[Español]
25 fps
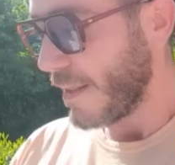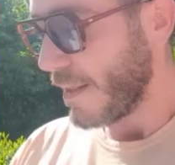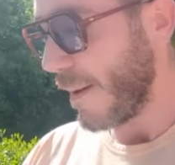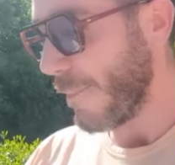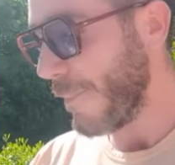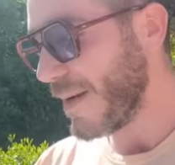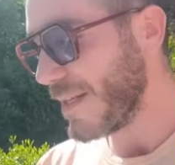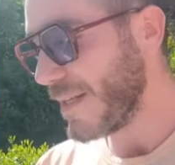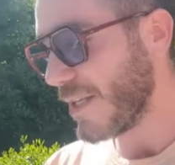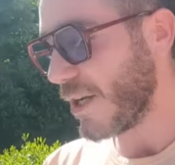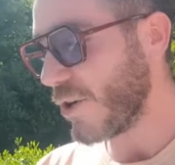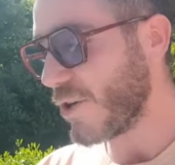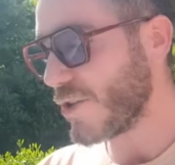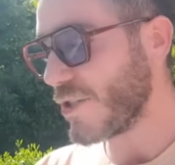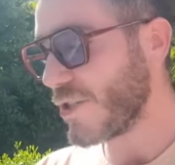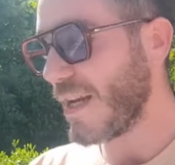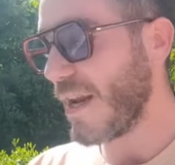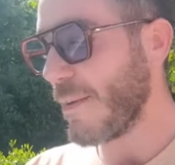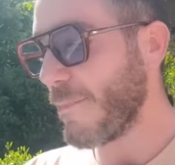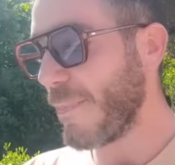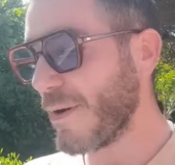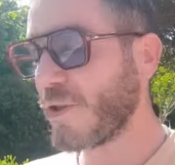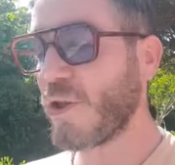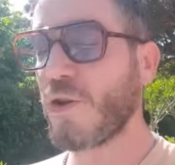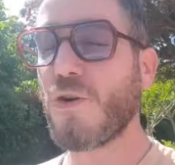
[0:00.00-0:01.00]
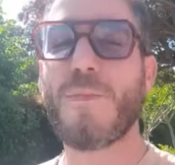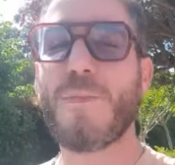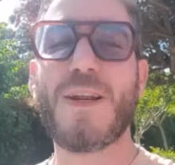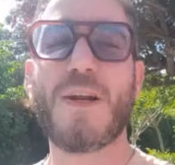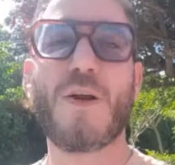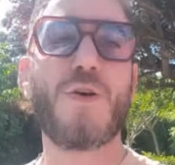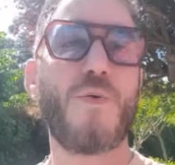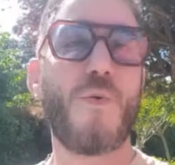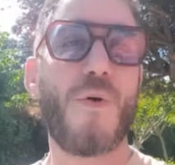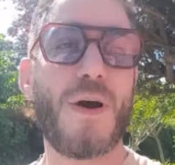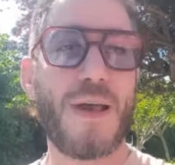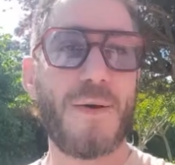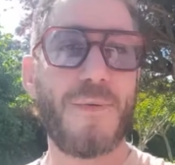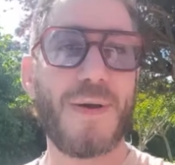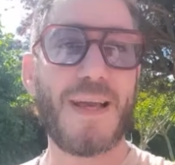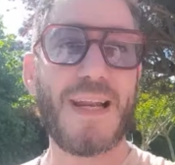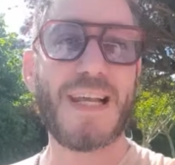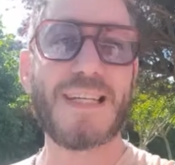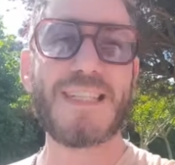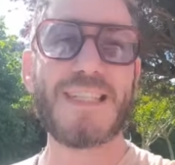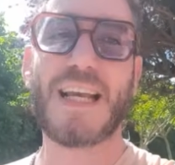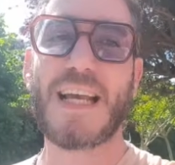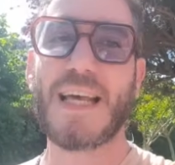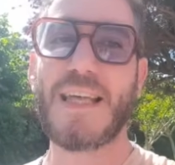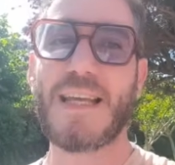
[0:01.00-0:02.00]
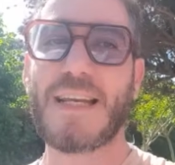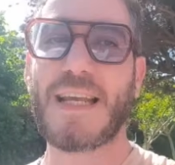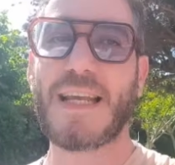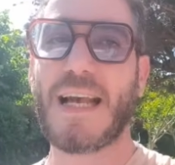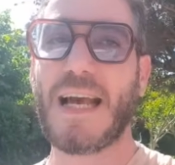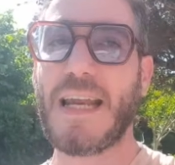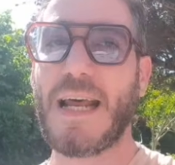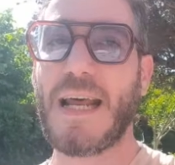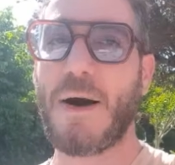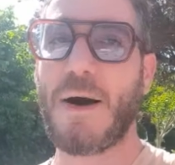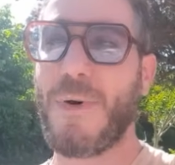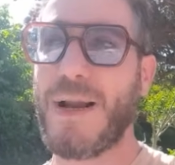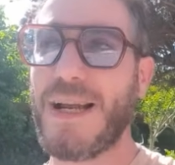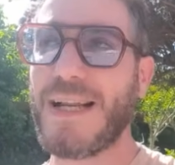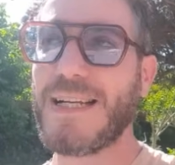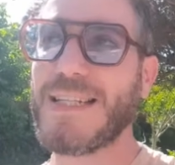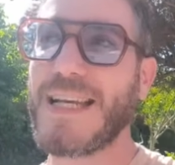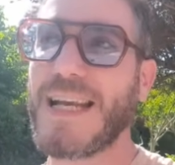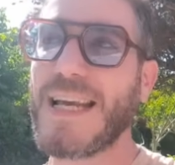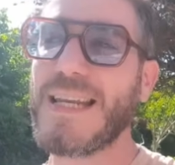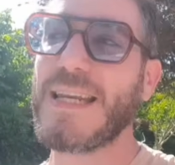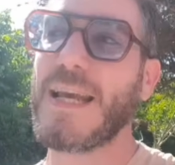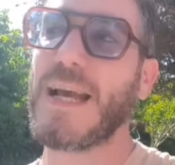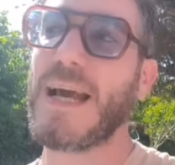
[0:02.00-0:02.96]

Después, chicos, en el puesto número 9, la chica de Nicaragua. La chica de